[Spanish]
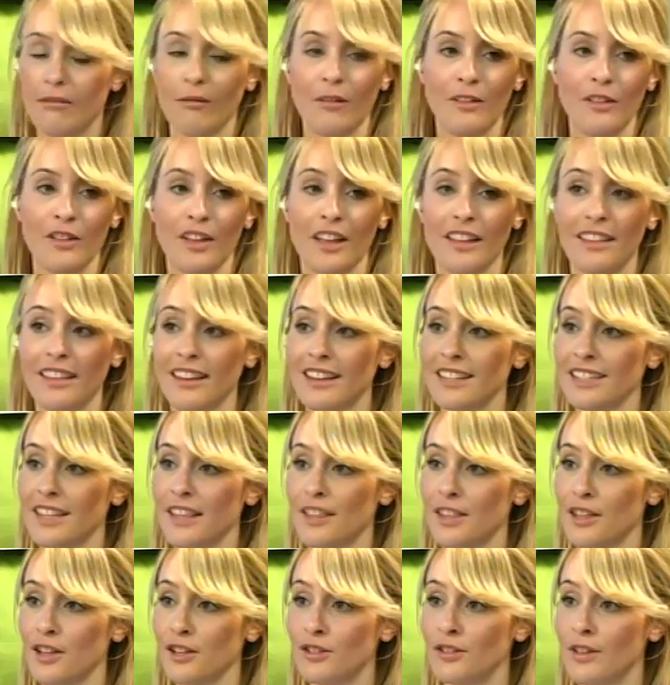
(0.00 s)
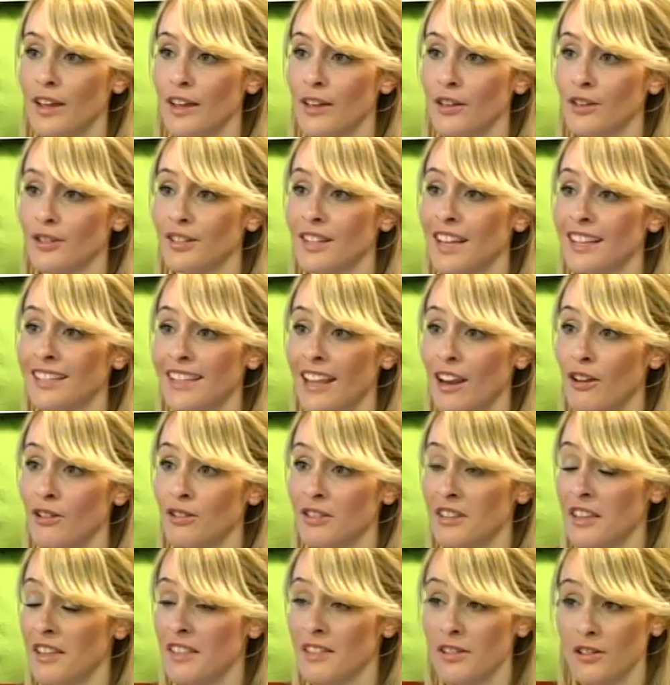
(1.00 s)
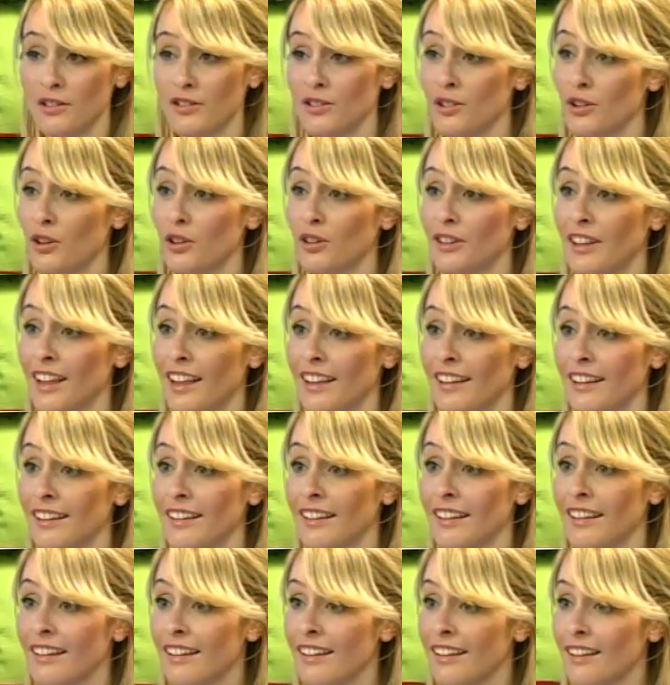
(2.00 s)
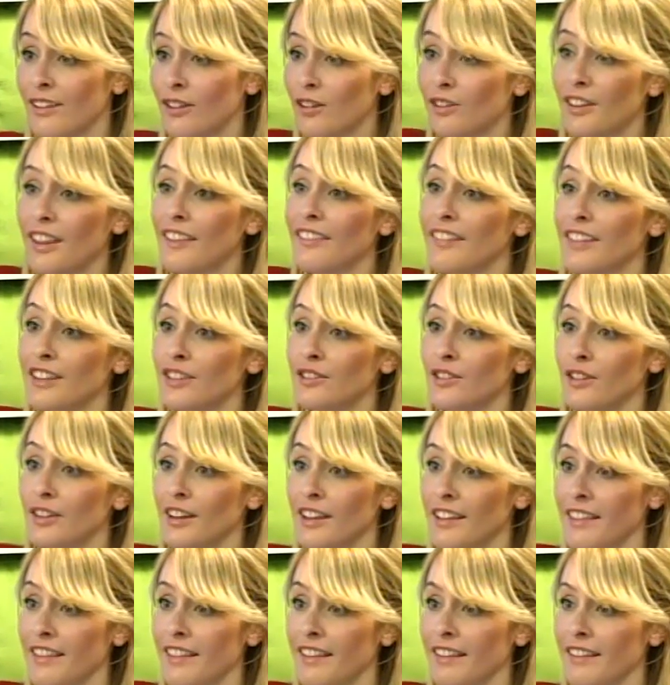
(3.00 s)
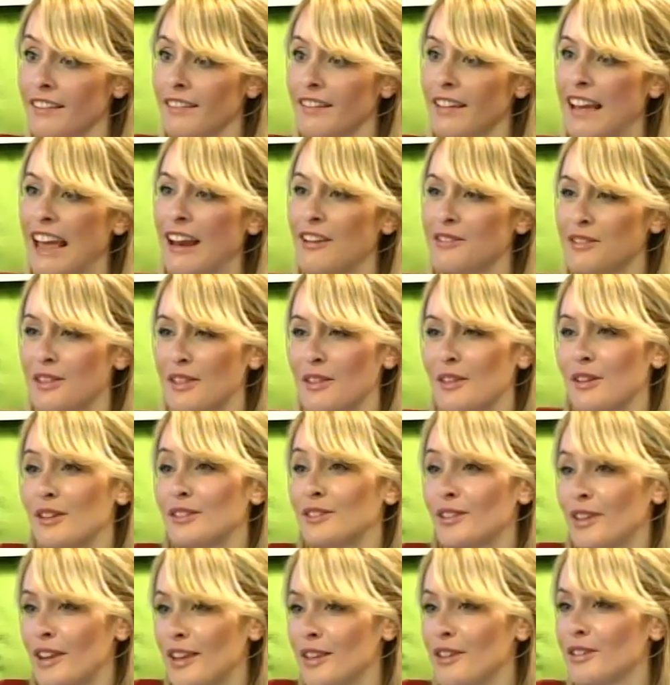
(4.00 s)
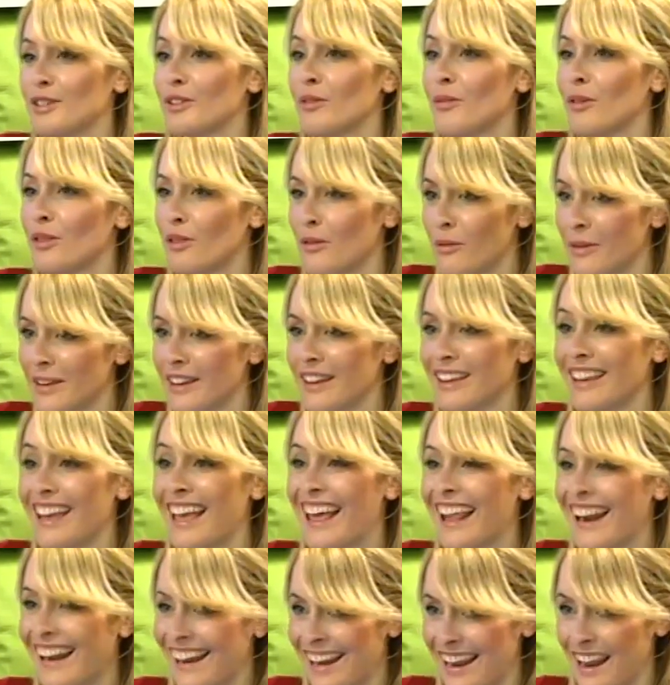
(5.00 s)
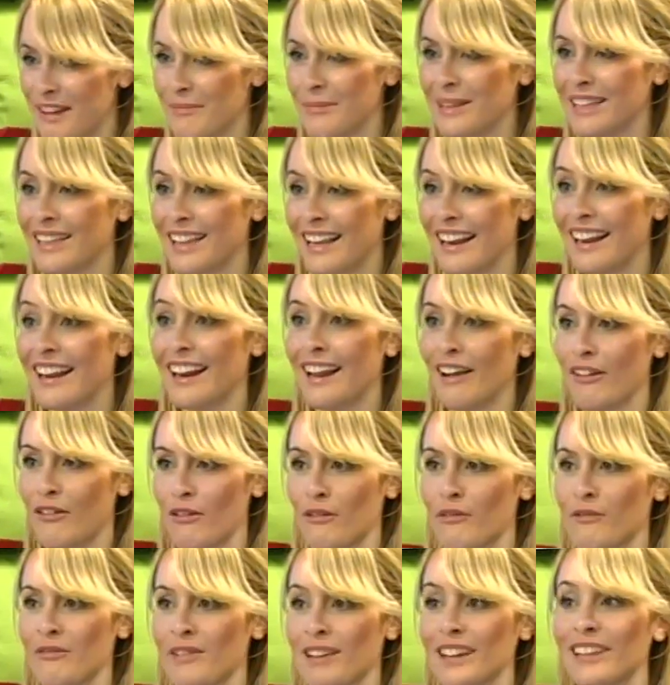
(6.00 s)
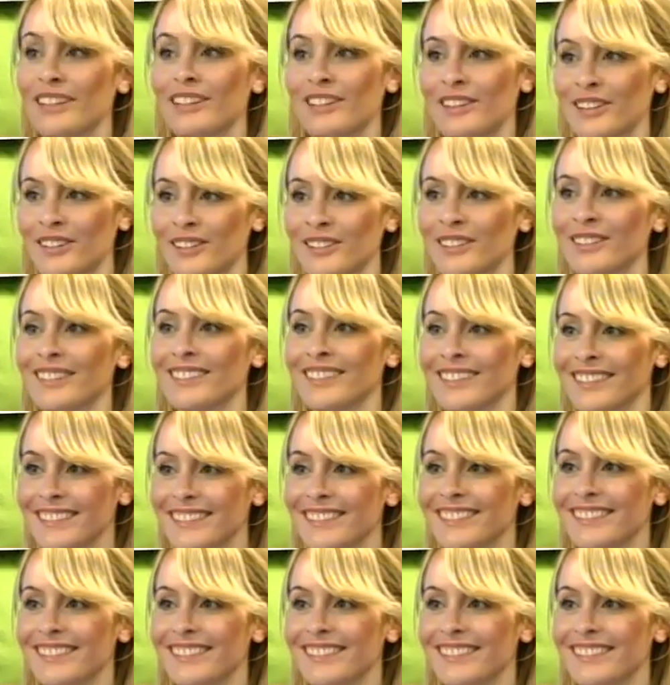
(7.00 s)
cuando ya tienes 18 años y hasta los 18 no te han, no te han dicho nada, a los 18 años es cuando viene ya realmente el gran conflicto. Está